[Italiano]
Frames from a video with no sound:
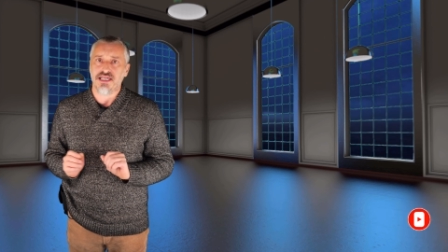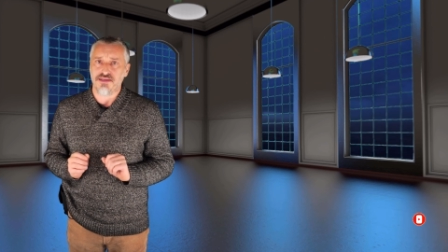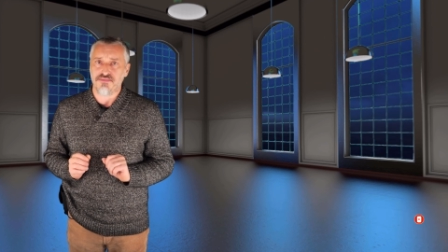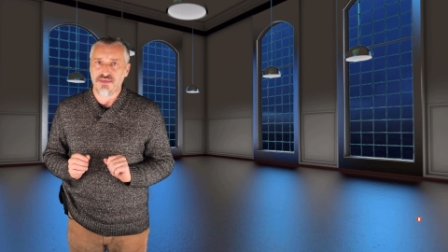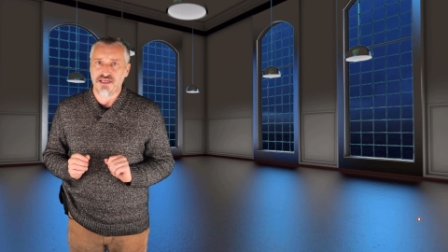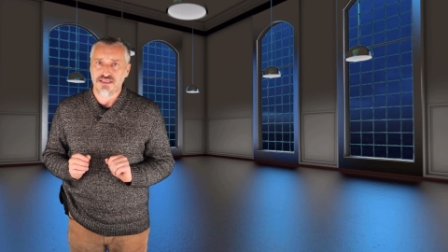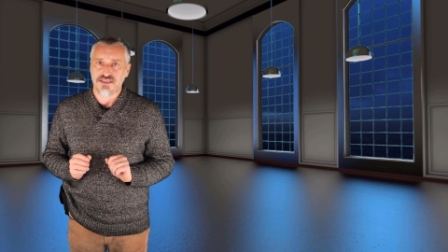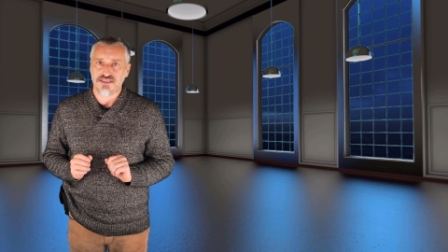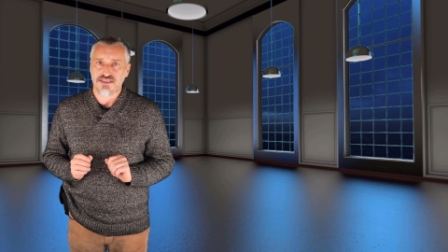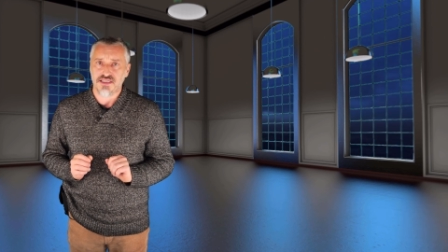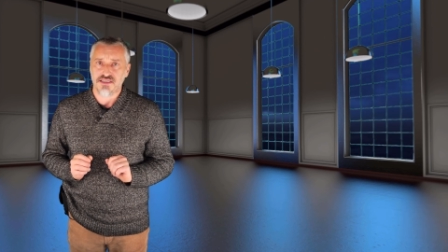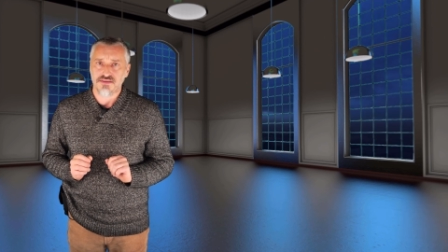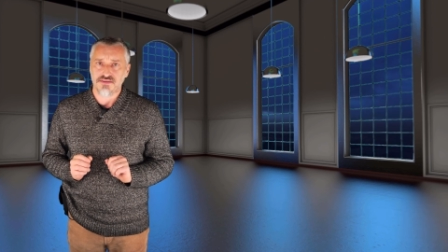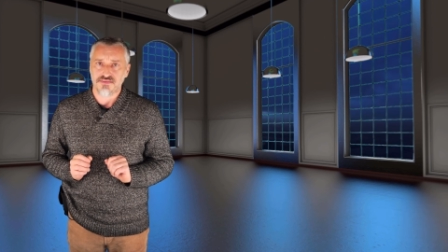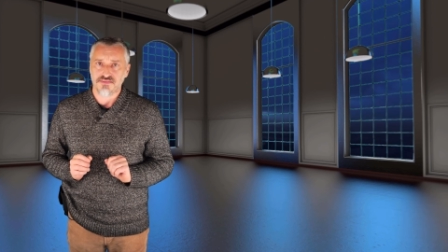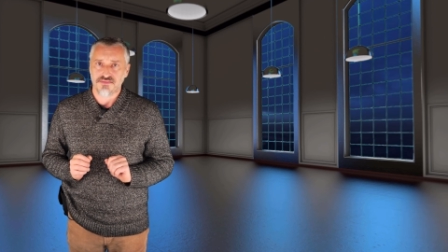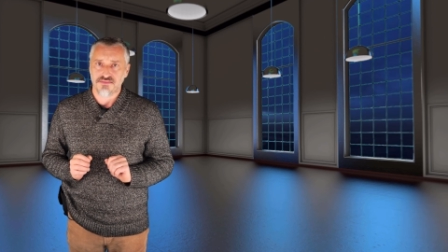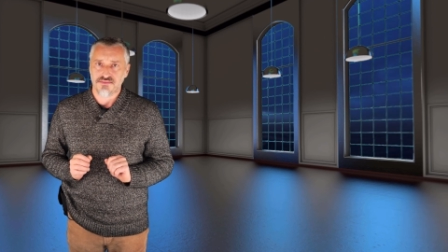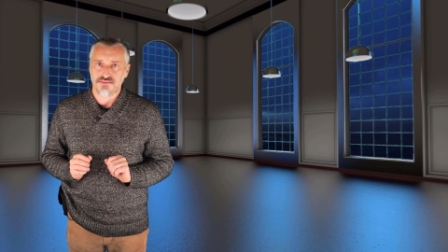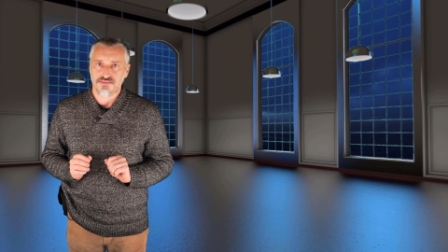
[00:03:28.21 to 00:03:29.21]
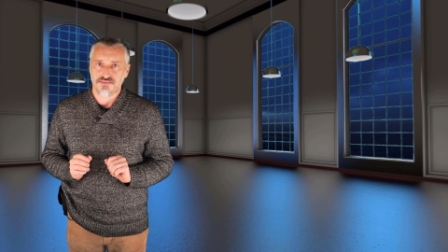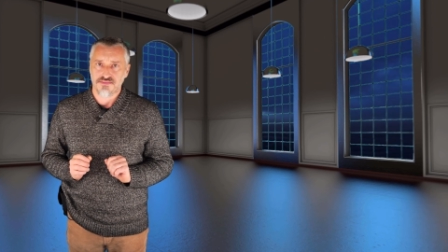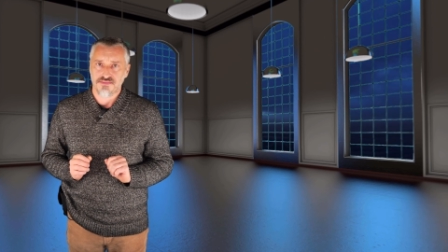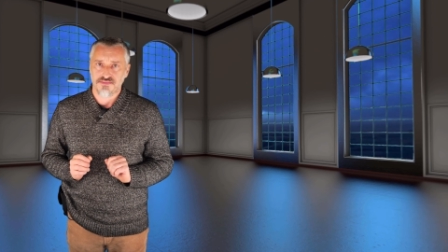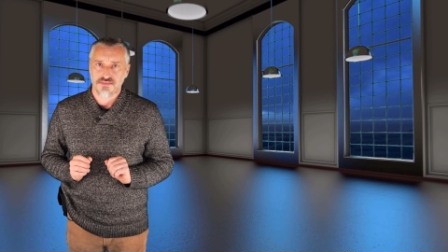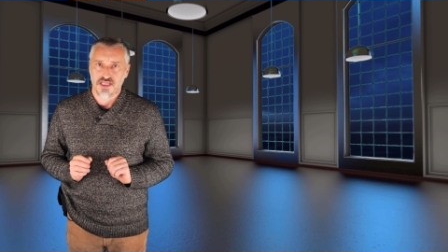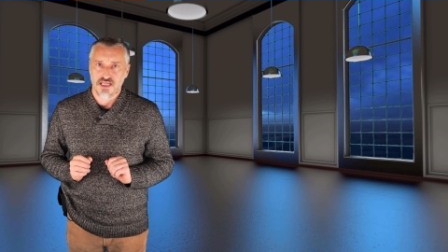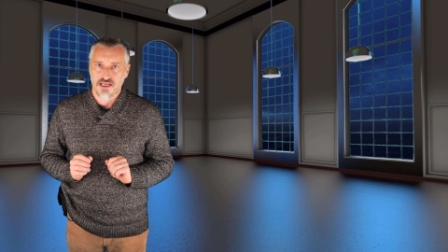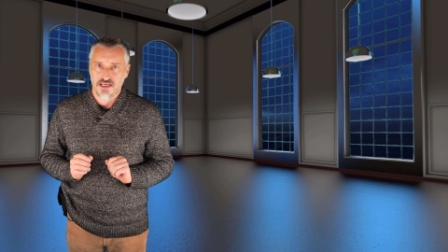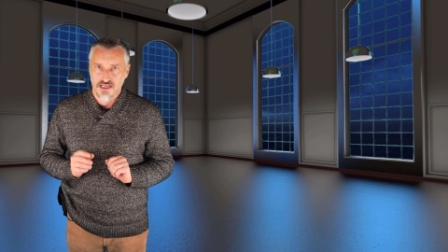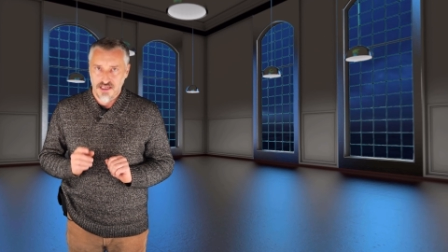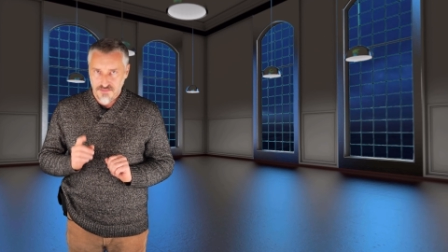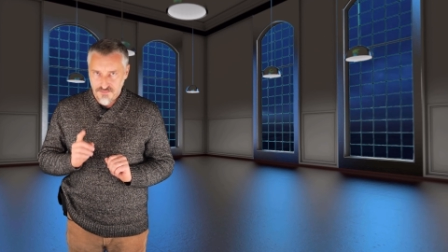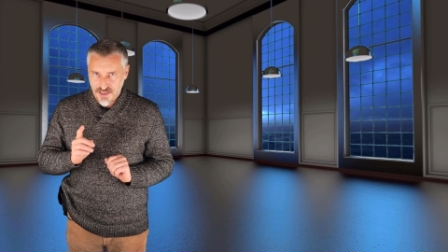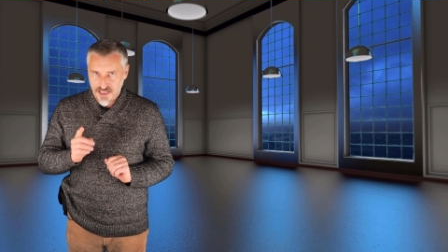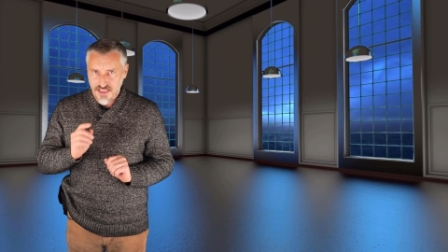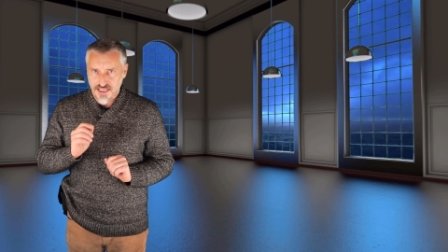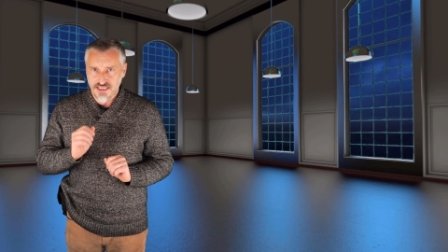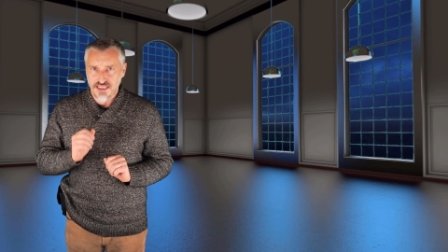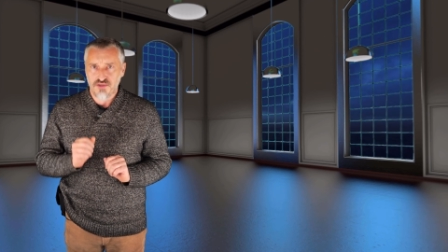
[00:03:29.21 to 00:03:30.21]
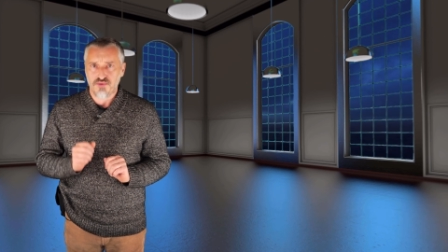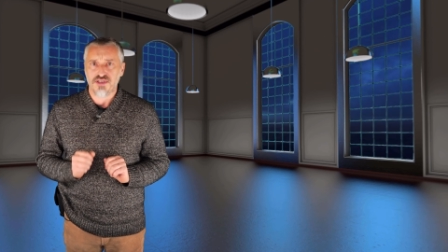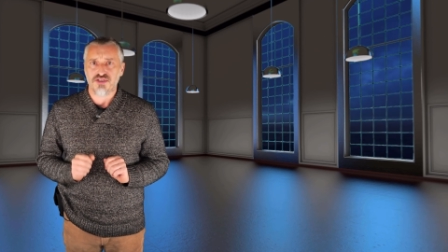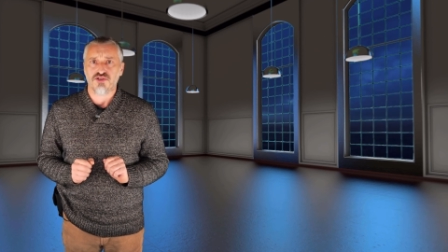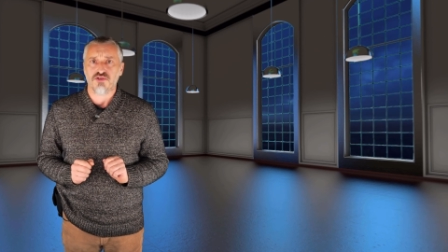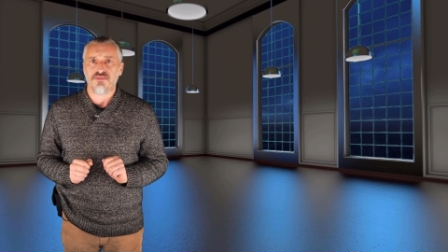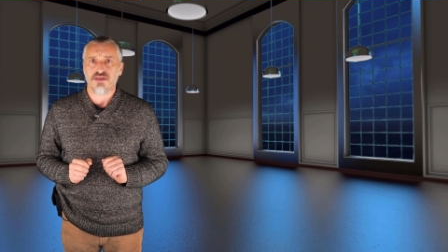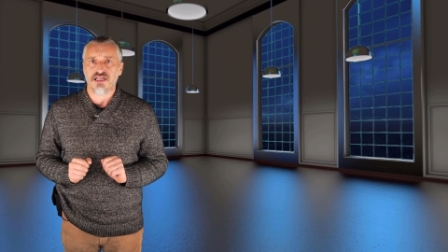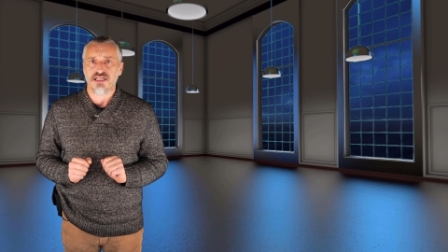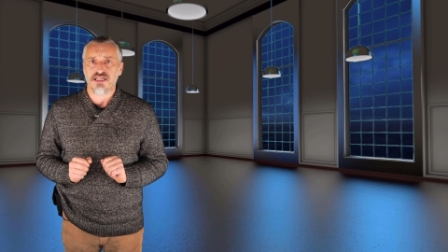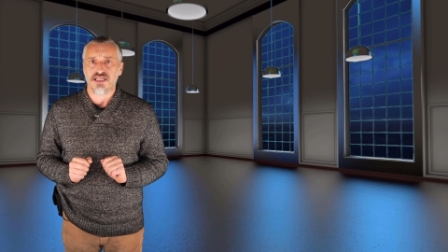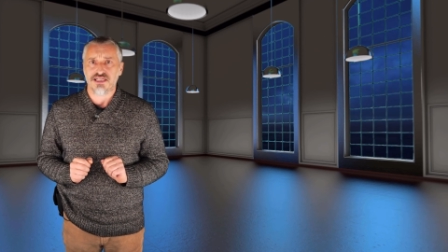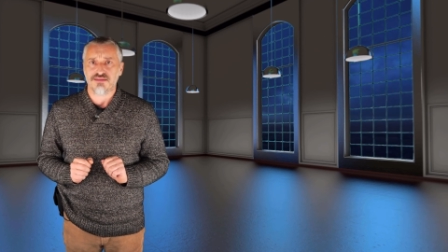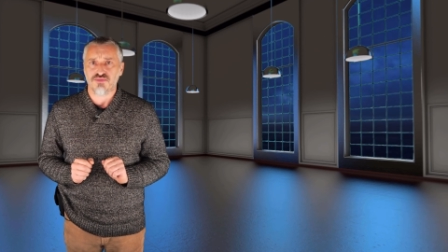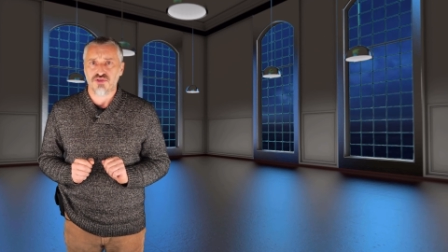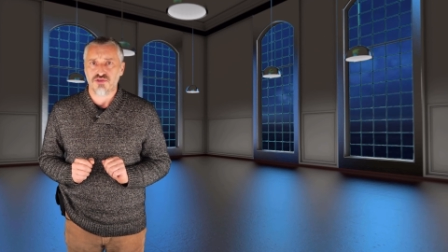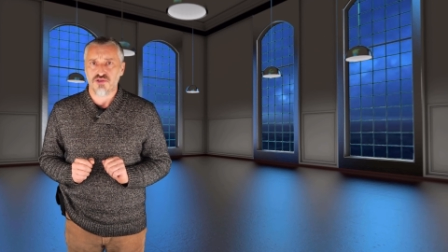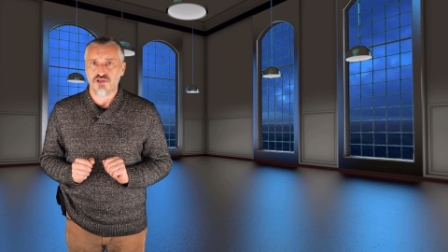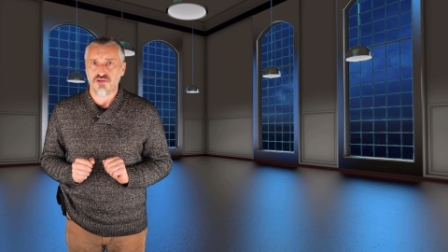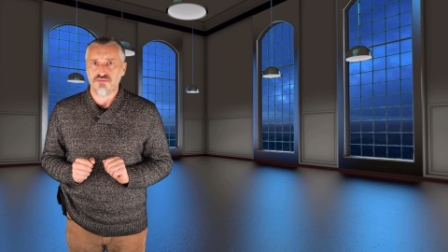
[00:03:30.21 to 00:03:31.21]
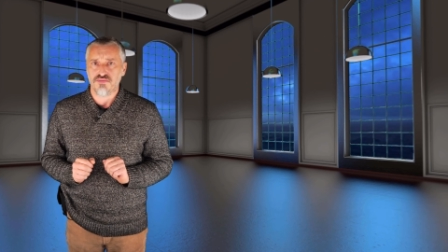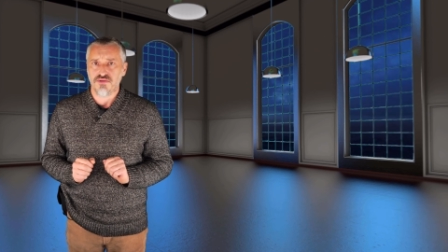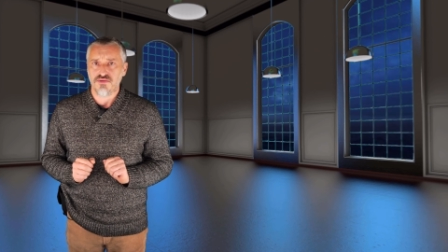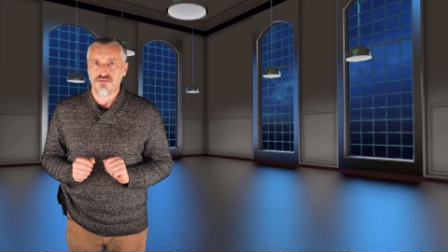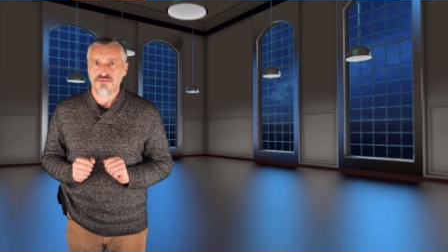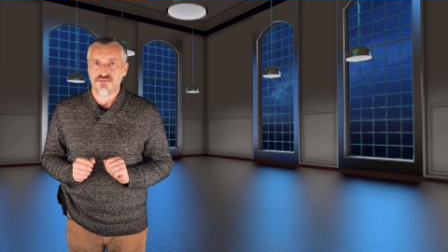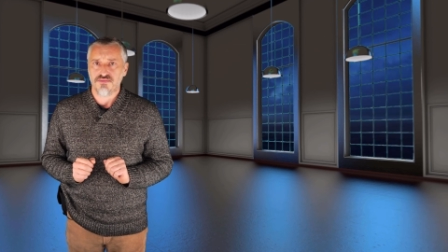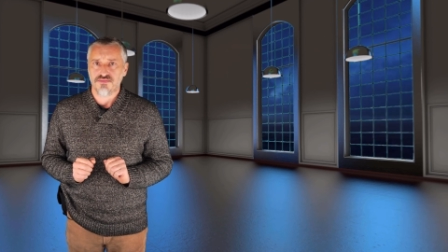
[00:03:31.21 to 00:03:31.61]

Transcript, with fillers: emessa. Ma anche di questo parleremo dopo.